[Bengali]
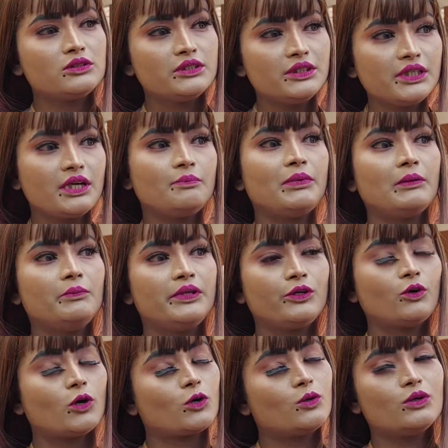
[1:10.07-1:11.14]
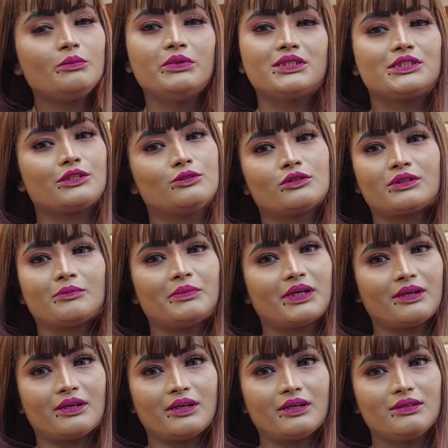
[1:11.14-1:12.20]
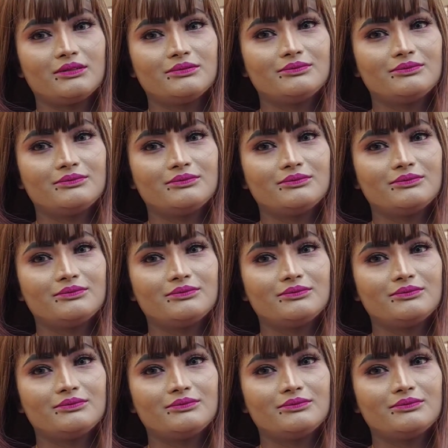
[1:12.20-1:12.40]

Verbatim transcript: সিনিয়র পাবলিক কখনো মিস্টেক করতে পারে না